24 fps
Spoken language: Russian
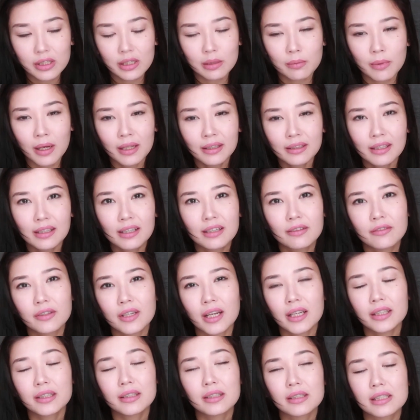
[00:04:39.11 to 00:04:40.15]
термалка,
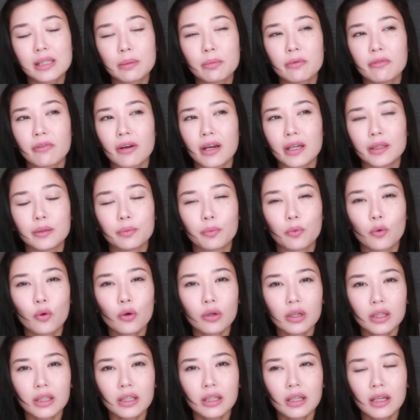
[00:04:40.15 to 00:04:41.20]
говорят, забивает
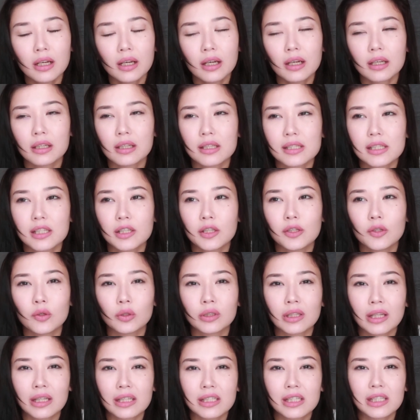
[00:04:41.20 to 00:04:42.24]
поры, если
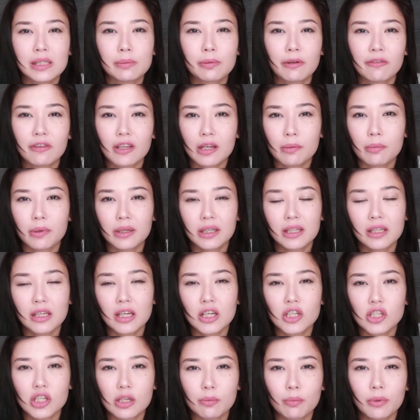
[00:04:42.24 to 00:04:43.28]
ее наносить поверх
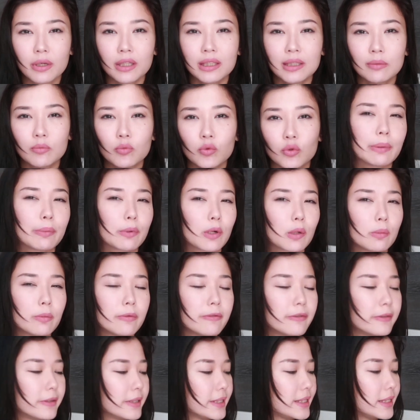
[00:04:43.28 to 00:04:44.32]
макияжа, и поэтому
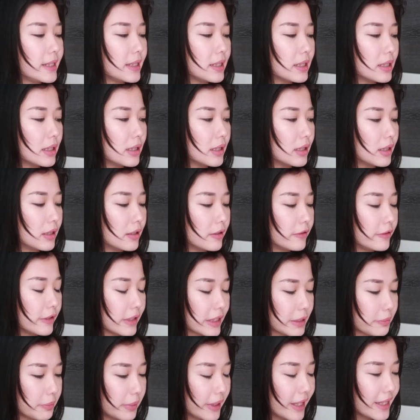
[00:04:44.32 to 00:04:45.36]
попробовать э,
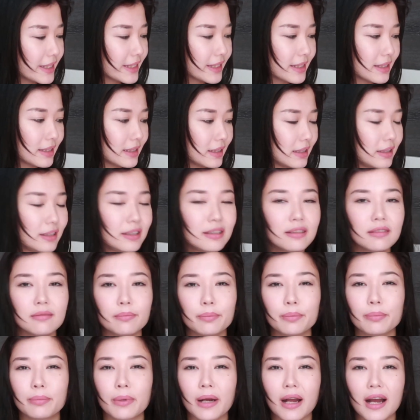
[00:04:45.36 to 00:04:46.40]
Fix Plus,
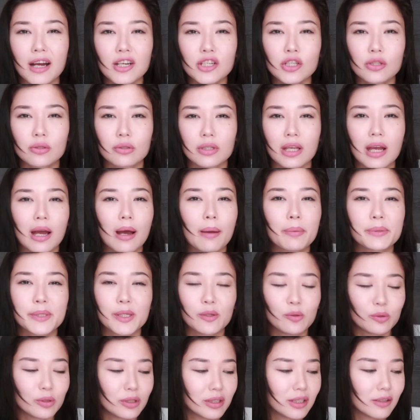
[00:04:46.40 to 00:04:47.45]
и пока что я
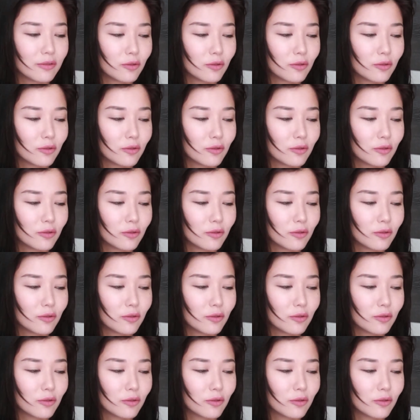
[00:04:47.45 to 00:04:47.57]
абсолютно